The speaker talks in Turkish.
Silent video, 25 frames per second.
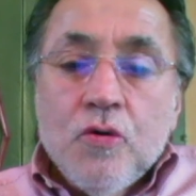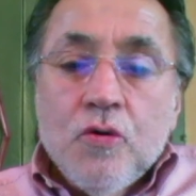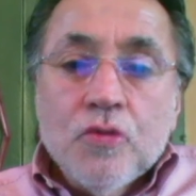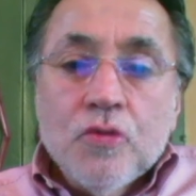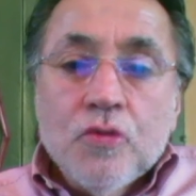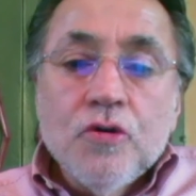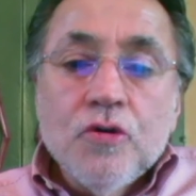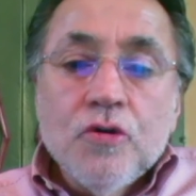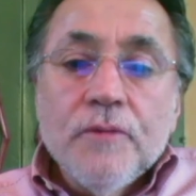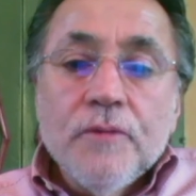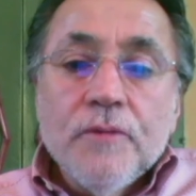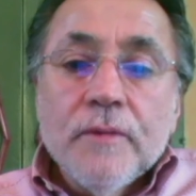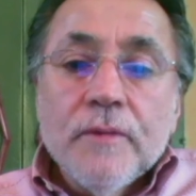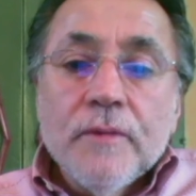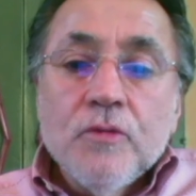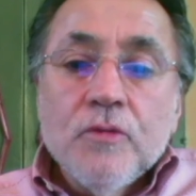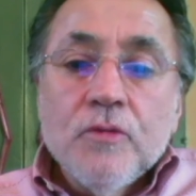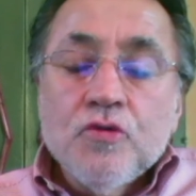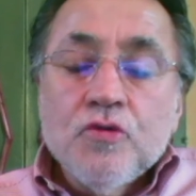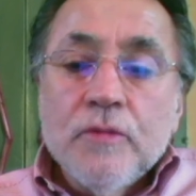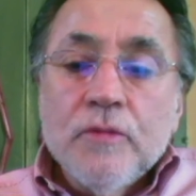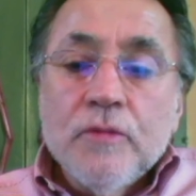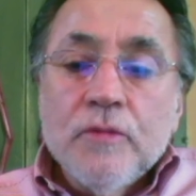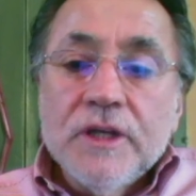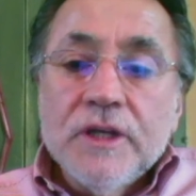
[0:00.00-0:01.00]
kuru
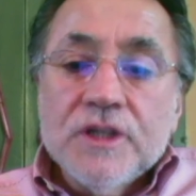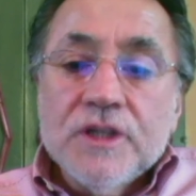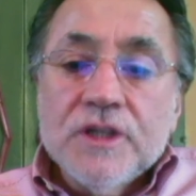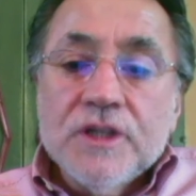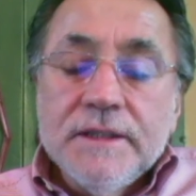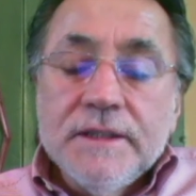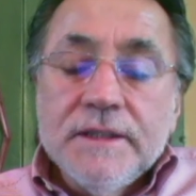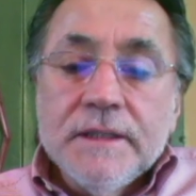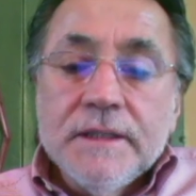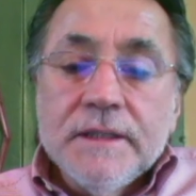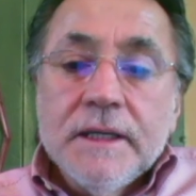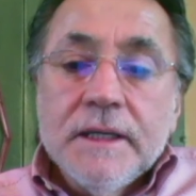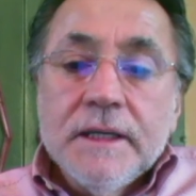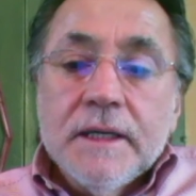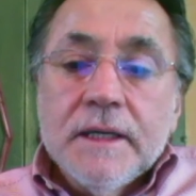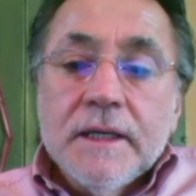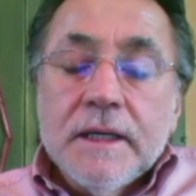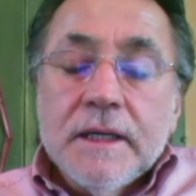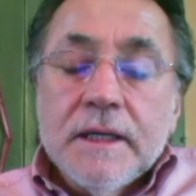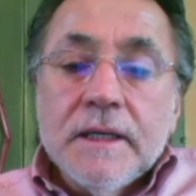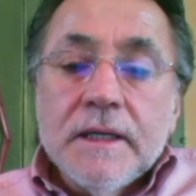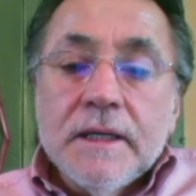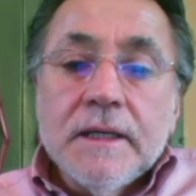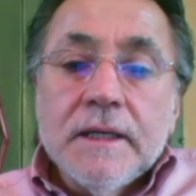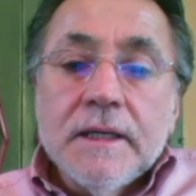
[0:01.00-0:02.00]
düşürmek için
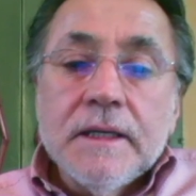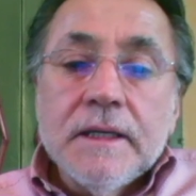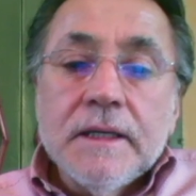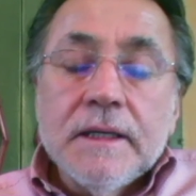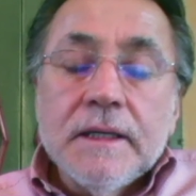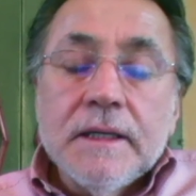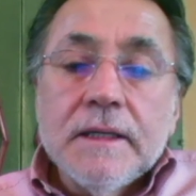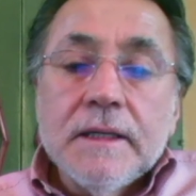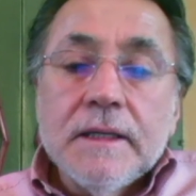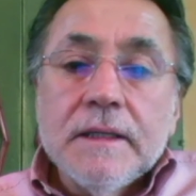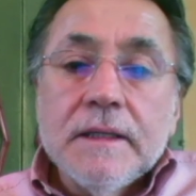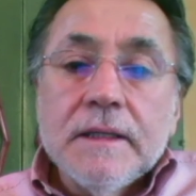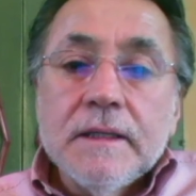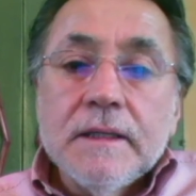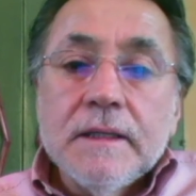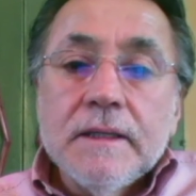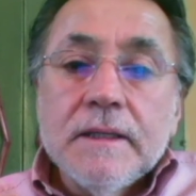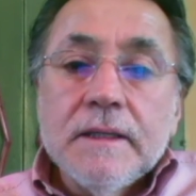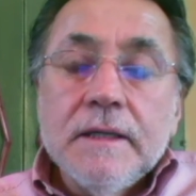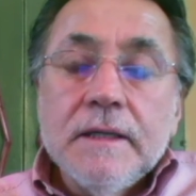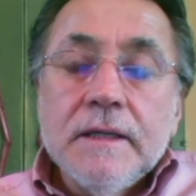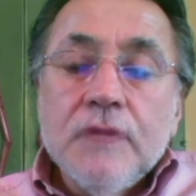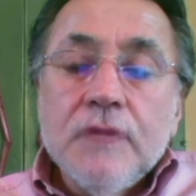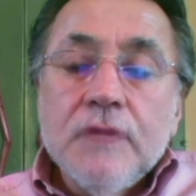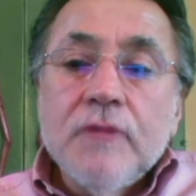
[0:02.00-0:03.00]
e,
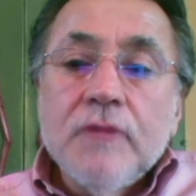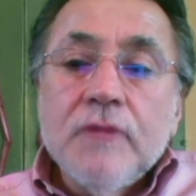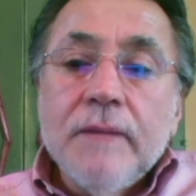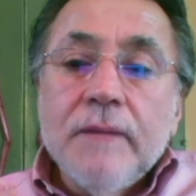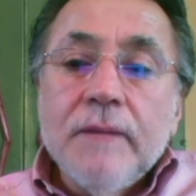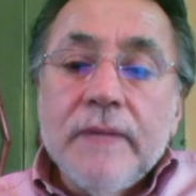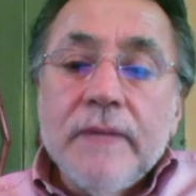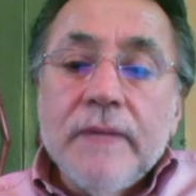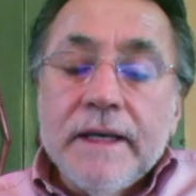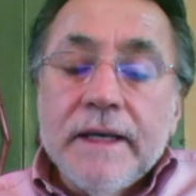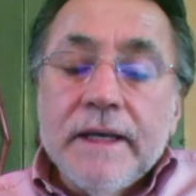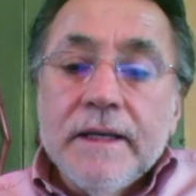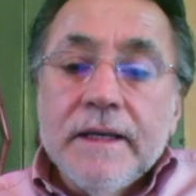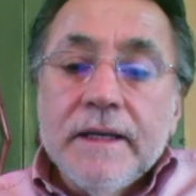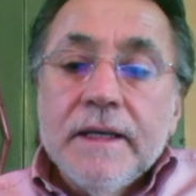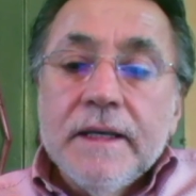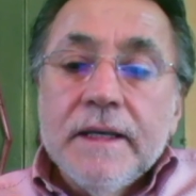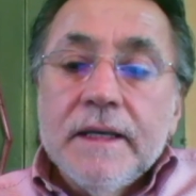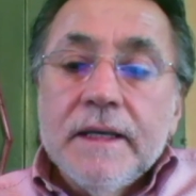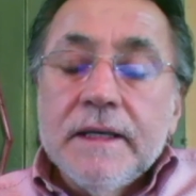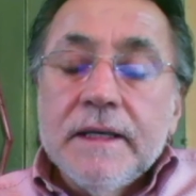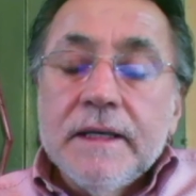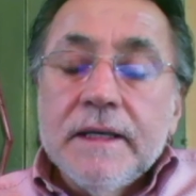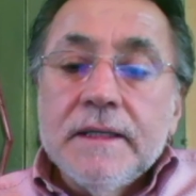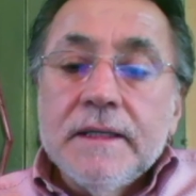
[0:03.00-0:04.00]
en önemli
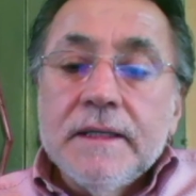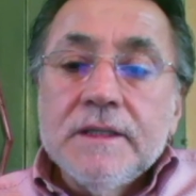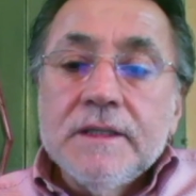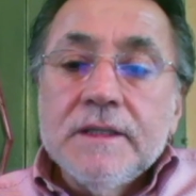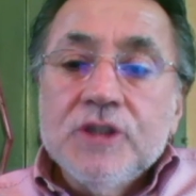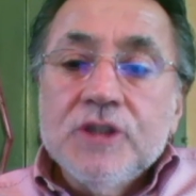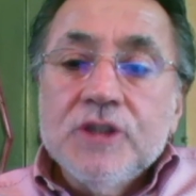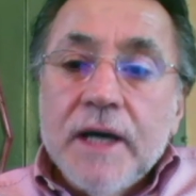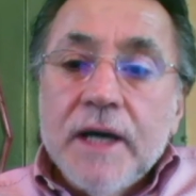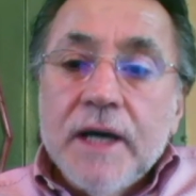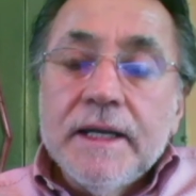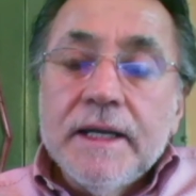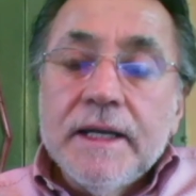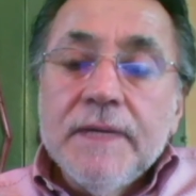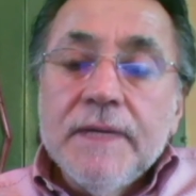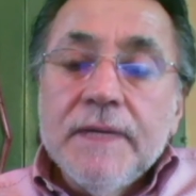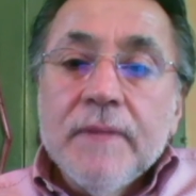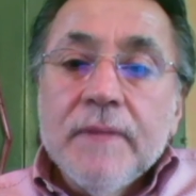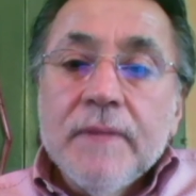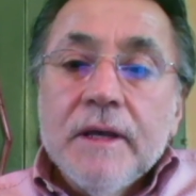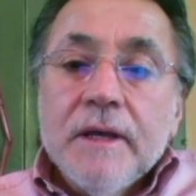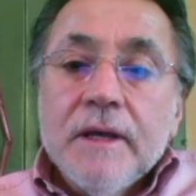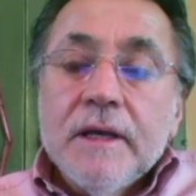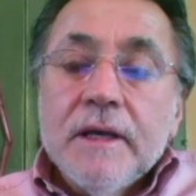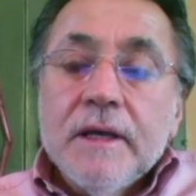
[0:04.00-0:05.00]
e, çare
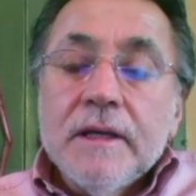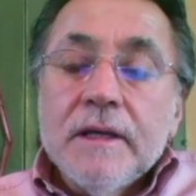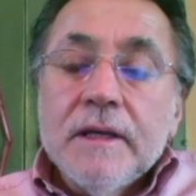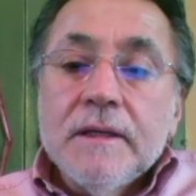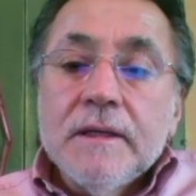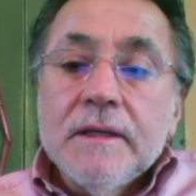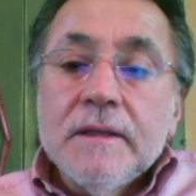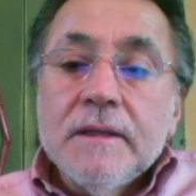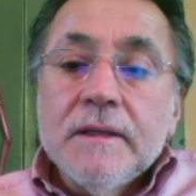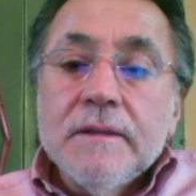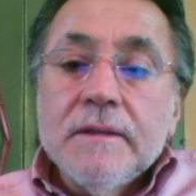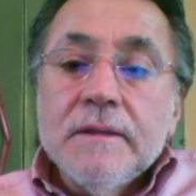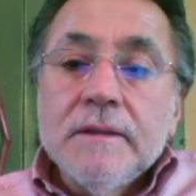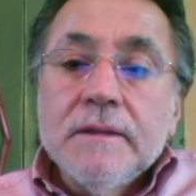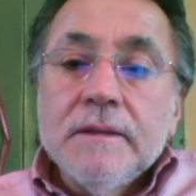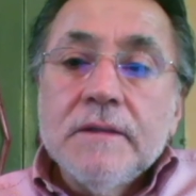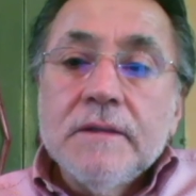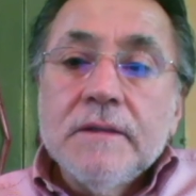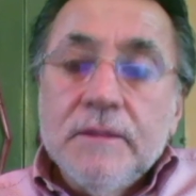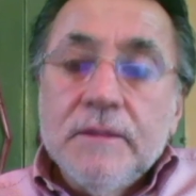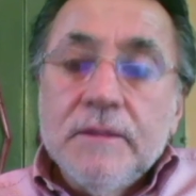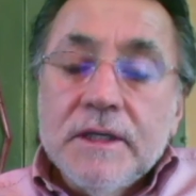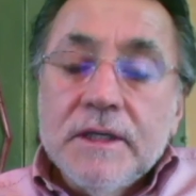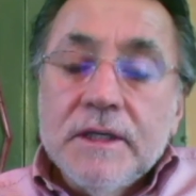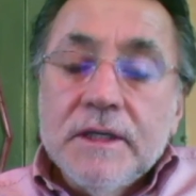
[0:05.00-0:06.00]
e,
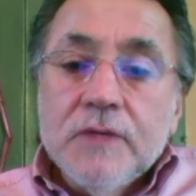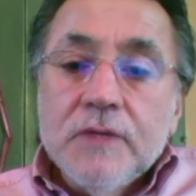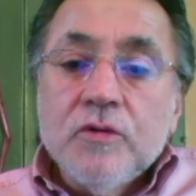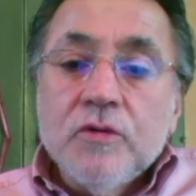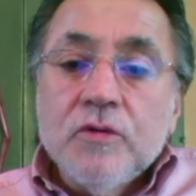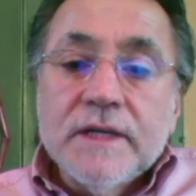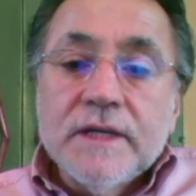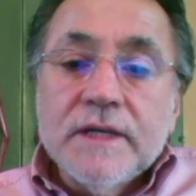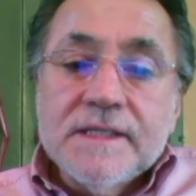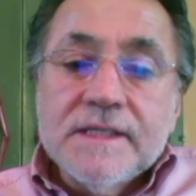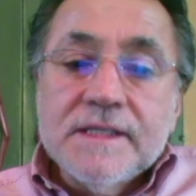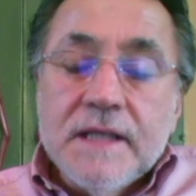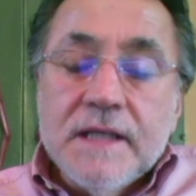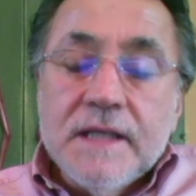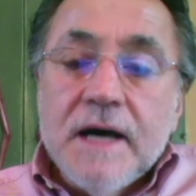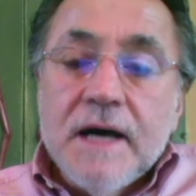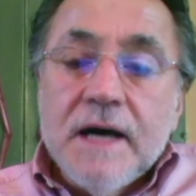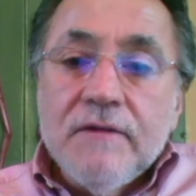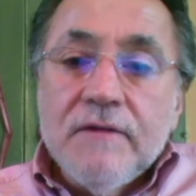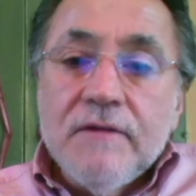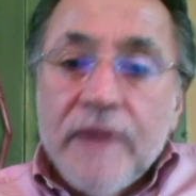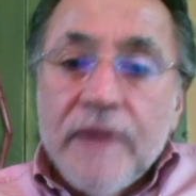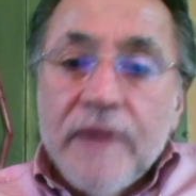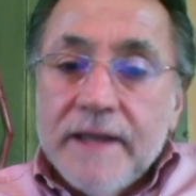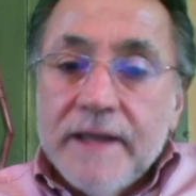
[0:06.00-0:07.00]
tabii ki oradaki
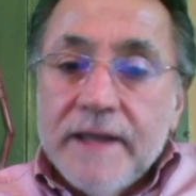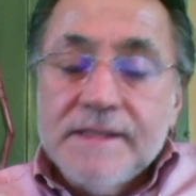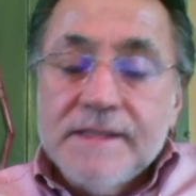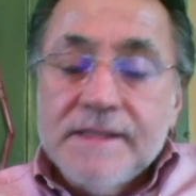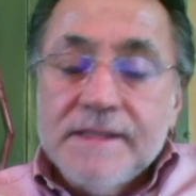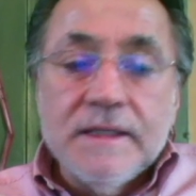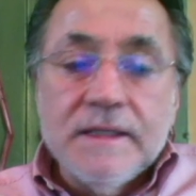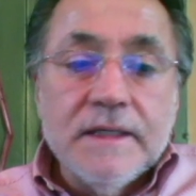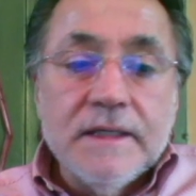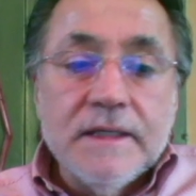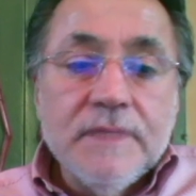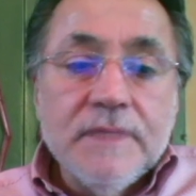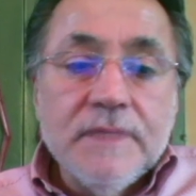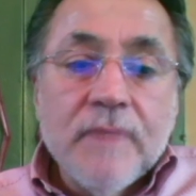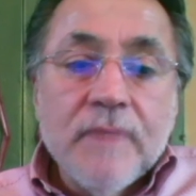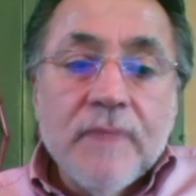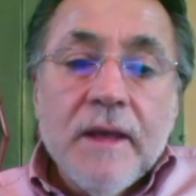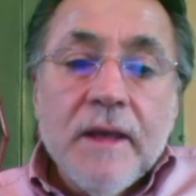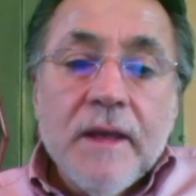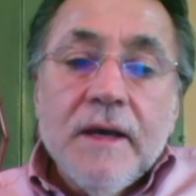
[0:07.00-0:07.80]
silah, faiz silahı.